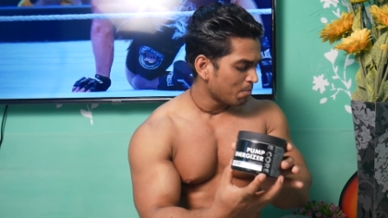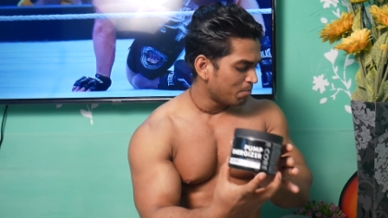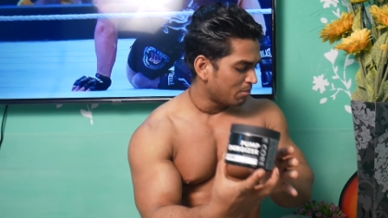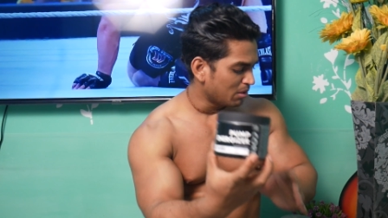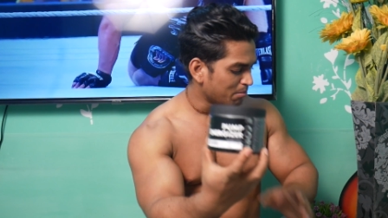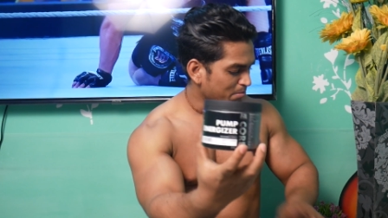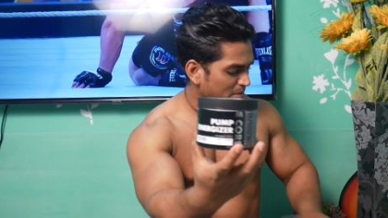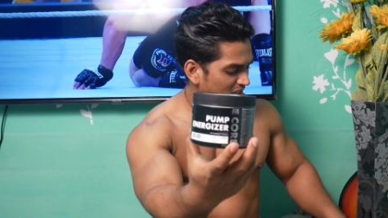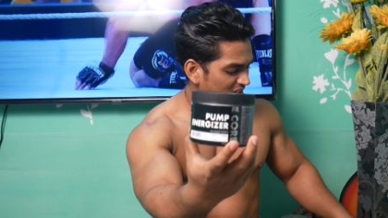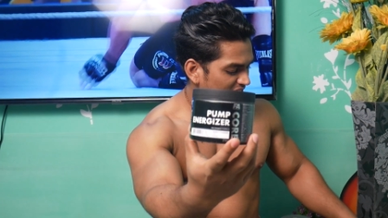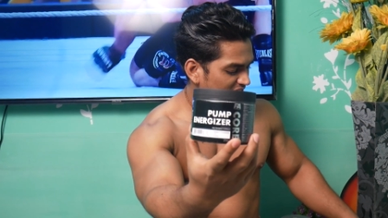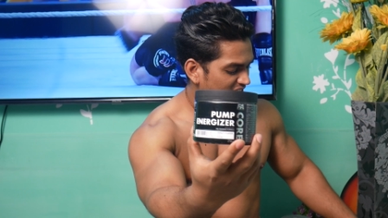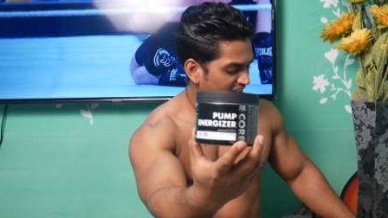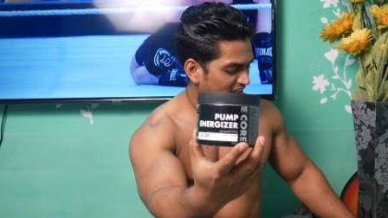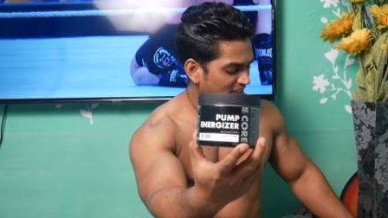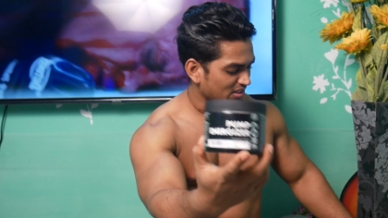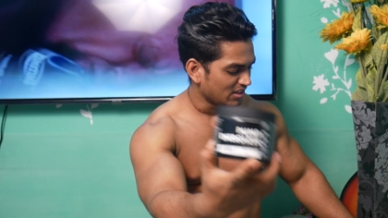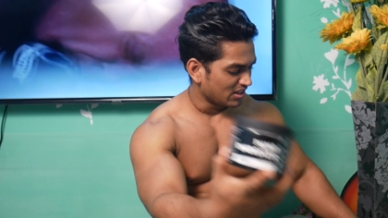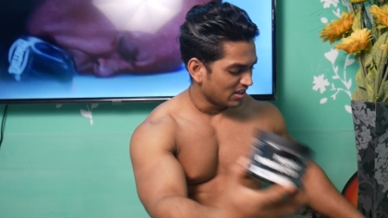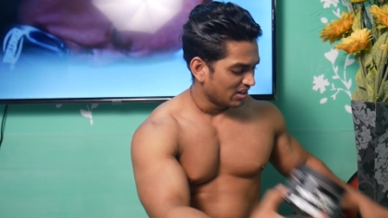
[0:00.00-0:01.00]
पंप
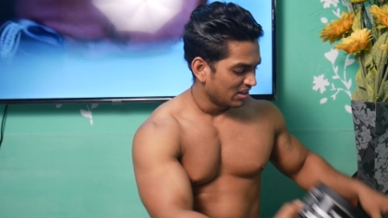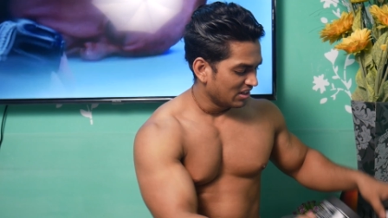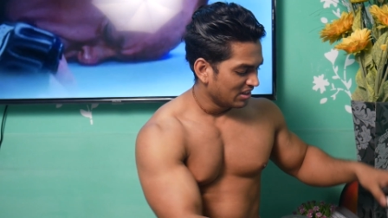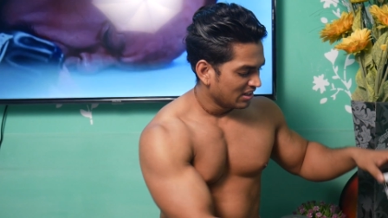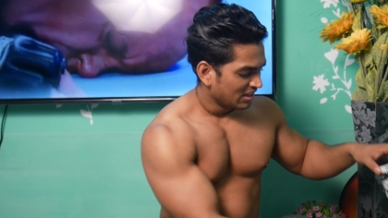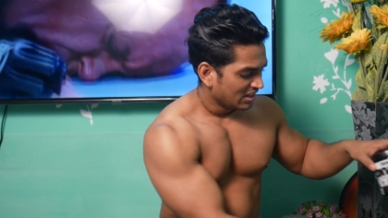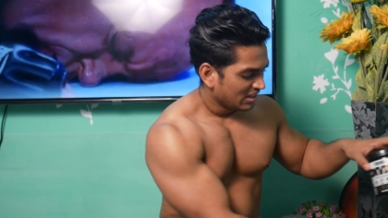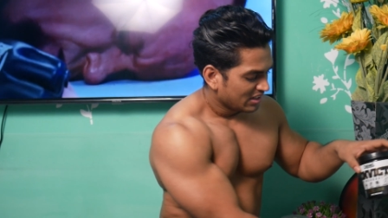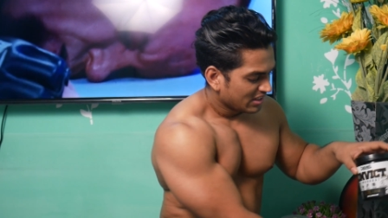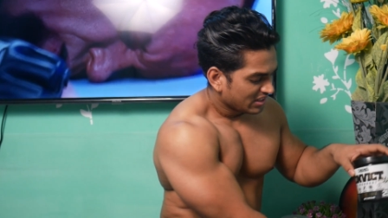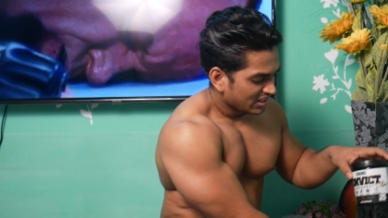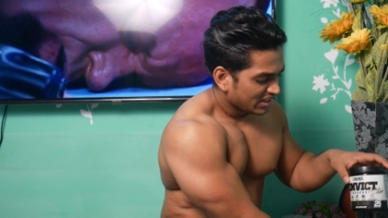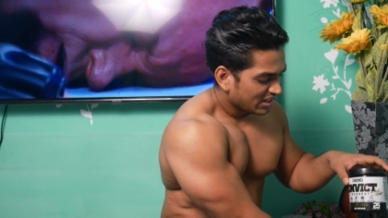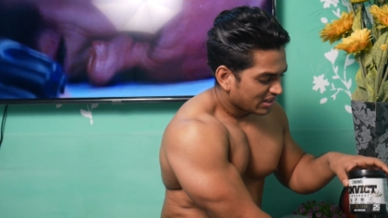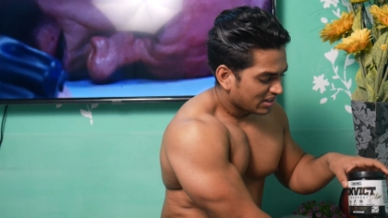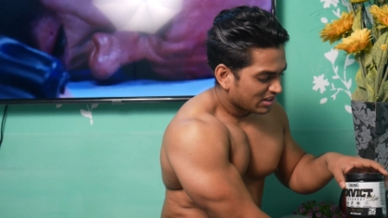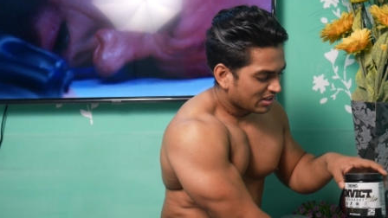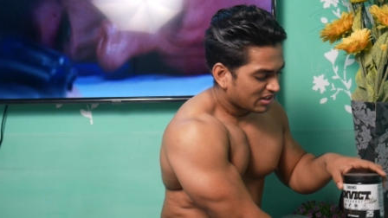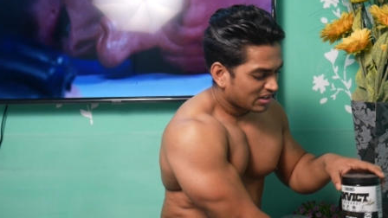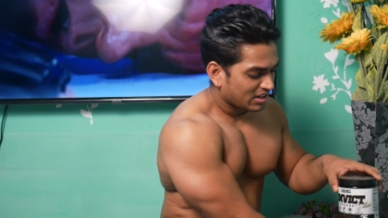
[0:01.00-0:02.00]
एनर्जाइजर ये
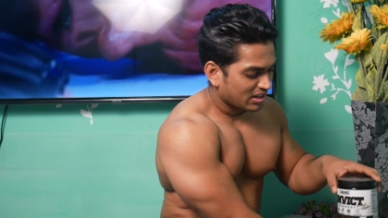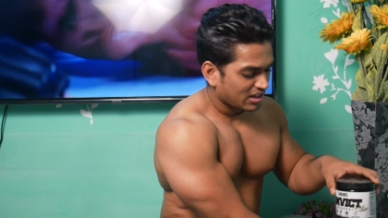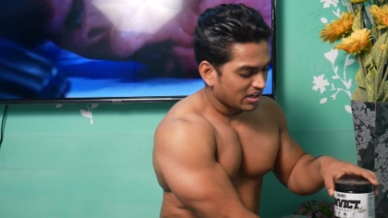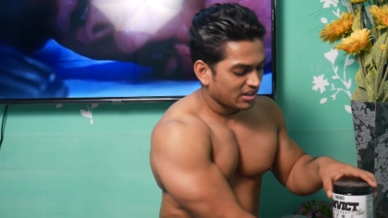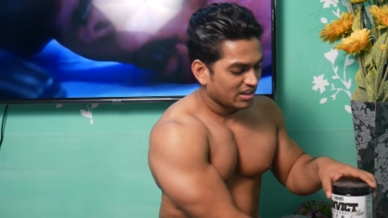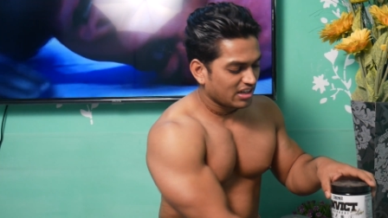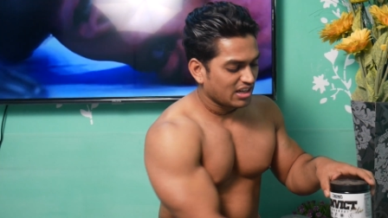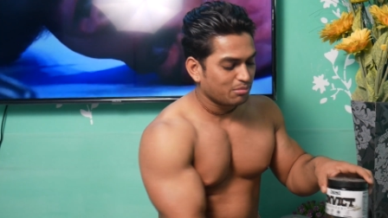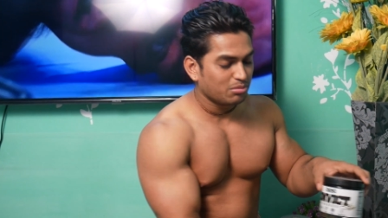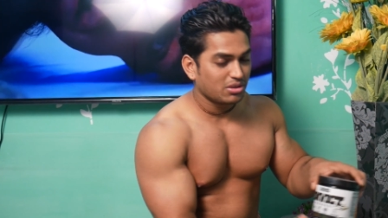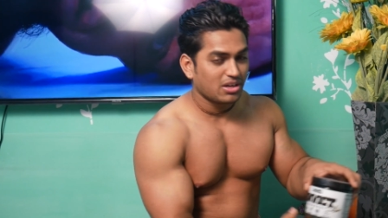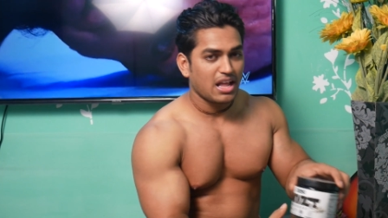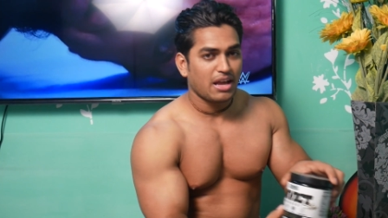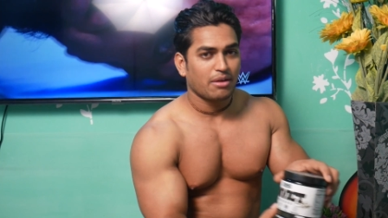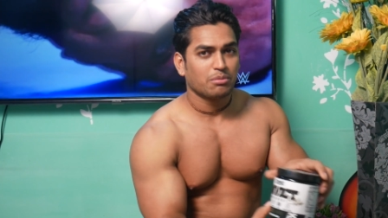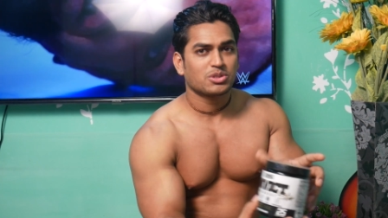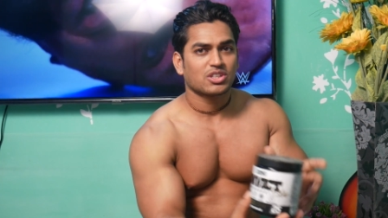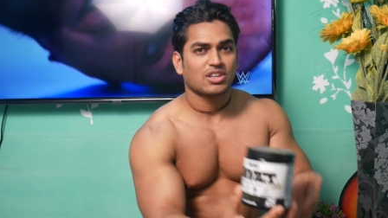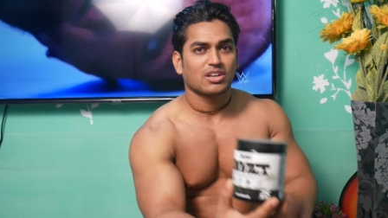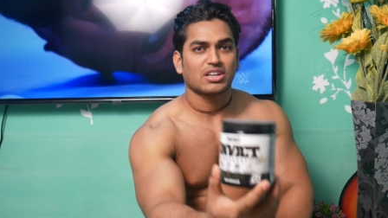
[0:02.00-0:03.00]
डन
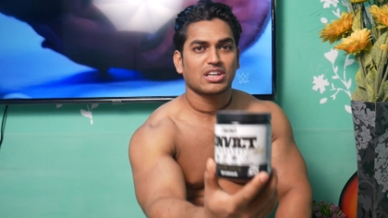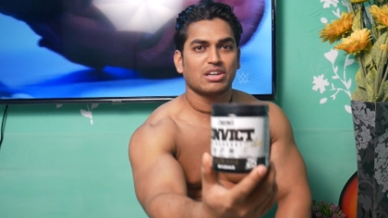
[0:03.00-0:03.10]
लैब्स का